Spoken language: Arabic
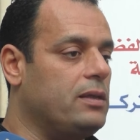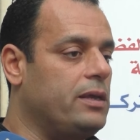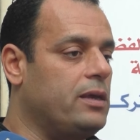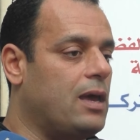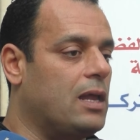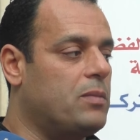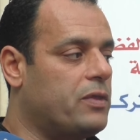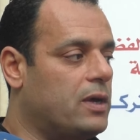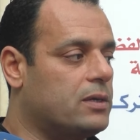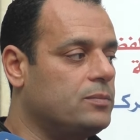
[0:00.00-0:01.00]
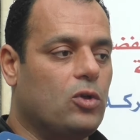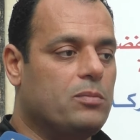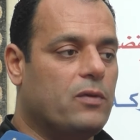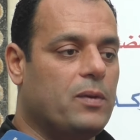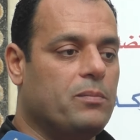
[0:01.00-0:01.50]
للمضار
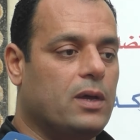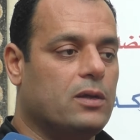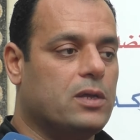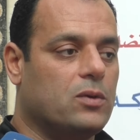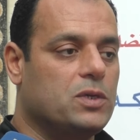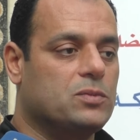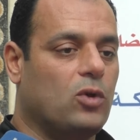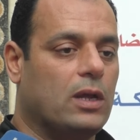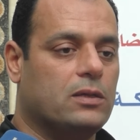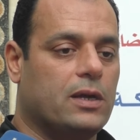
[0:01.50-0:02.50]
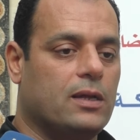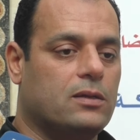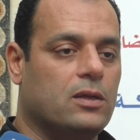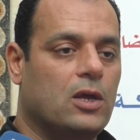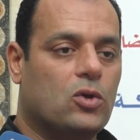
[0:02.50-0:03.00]
كل ما فما ترويج مخدرات
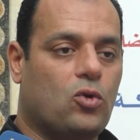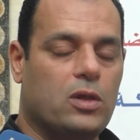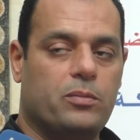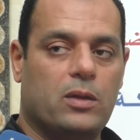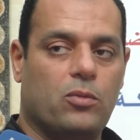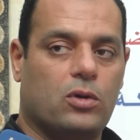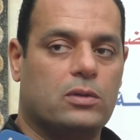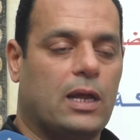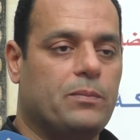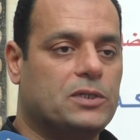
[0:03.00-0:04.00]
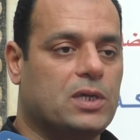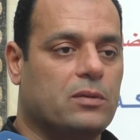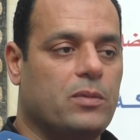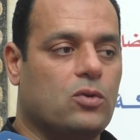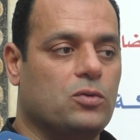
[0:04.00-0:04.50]
كل ما المخ نتاع
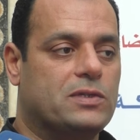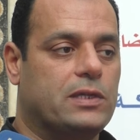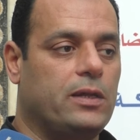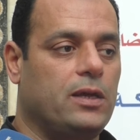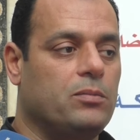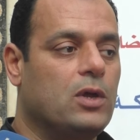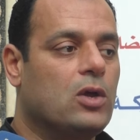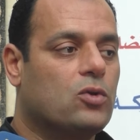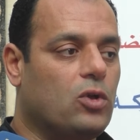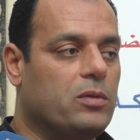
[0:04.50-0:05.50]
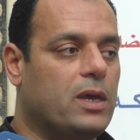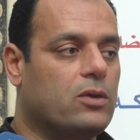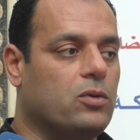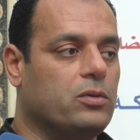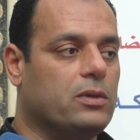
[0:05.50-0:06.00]
البشر ما يكون سليم كل ما
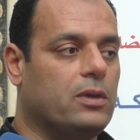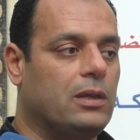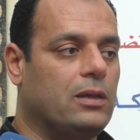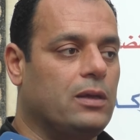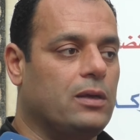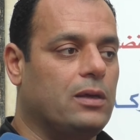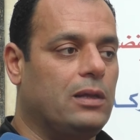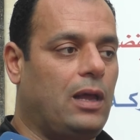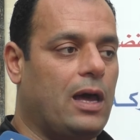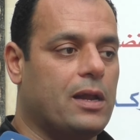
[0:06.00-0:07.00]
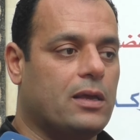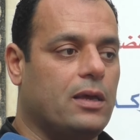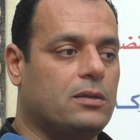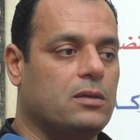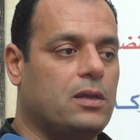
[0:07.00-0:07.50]
يكون
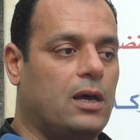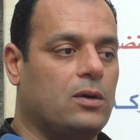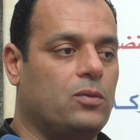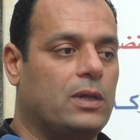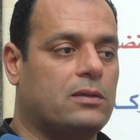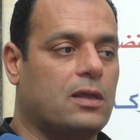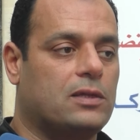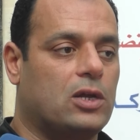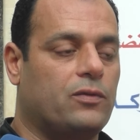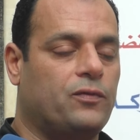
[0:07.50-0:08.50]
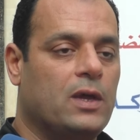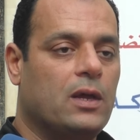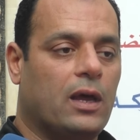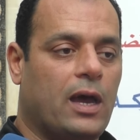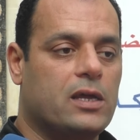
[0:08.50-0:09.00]
الحركات نتاعه ولا التصرف
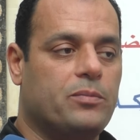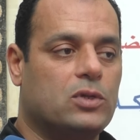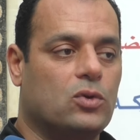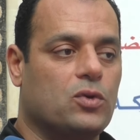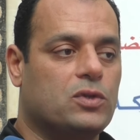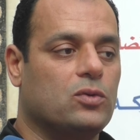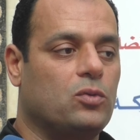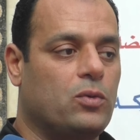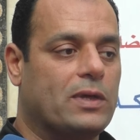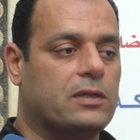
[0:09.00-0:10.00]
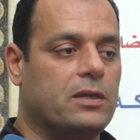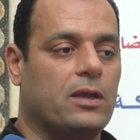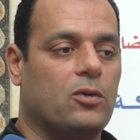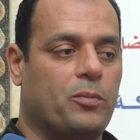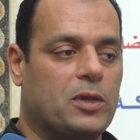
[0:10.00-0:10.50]
غير مدروس
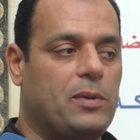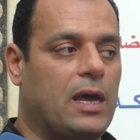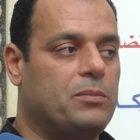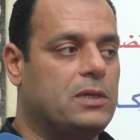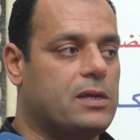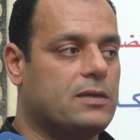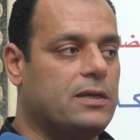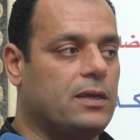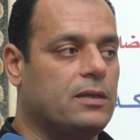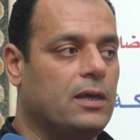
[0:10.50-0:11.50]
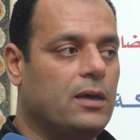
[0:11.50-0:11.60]
ويوصلنا وبطبيعه بدراسات